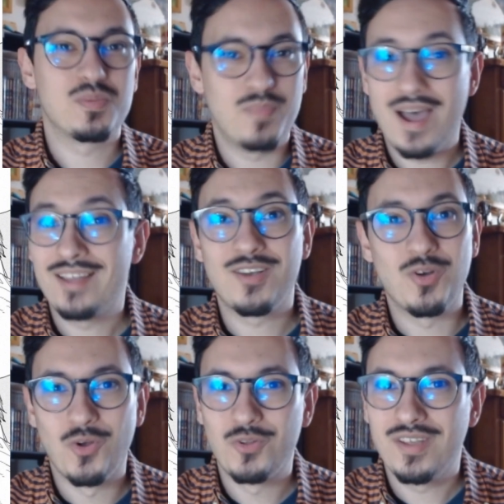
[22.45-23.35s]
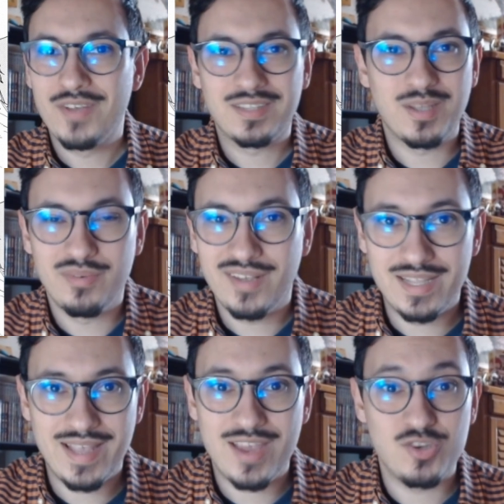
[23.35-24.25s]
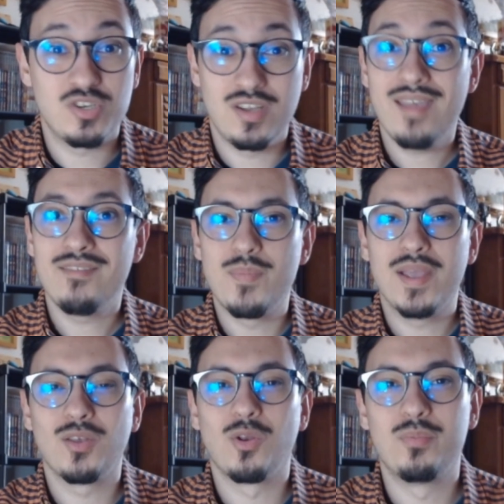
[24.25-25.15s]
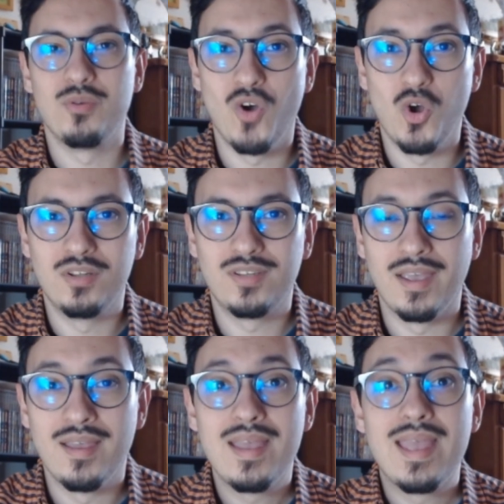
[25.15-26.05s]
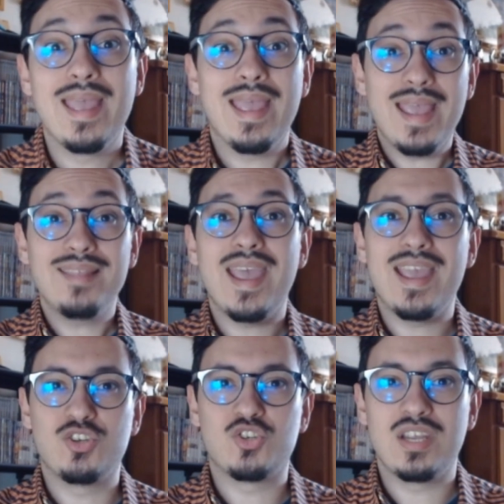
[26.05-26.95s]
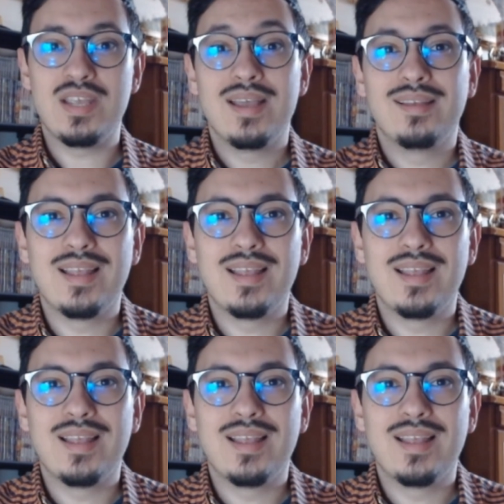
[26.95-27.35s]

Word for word: spada colonna vertebrale Denji e ripeterlo più volte ed Angie,